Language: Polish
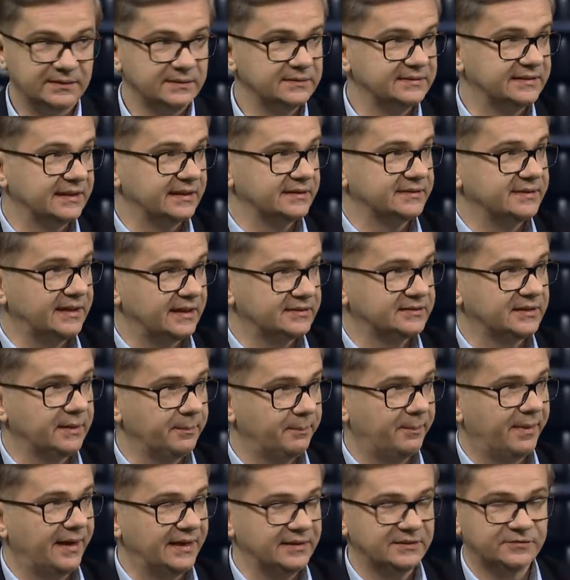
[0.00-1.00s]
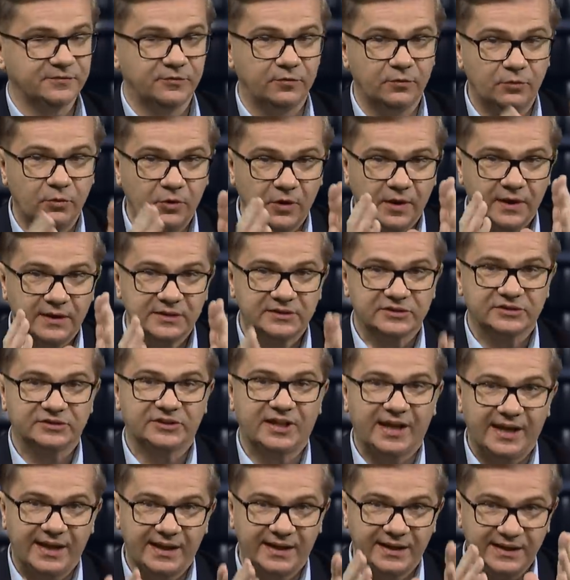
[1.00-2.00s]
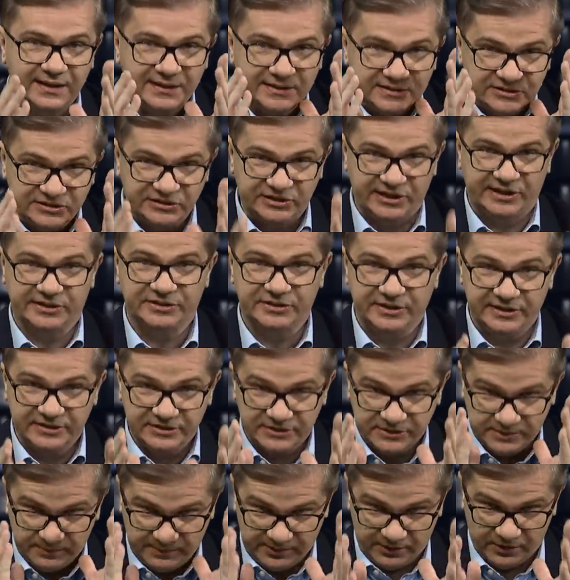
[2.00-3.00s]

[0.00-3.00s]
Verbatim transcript: Zaznaczam Państwu 4,10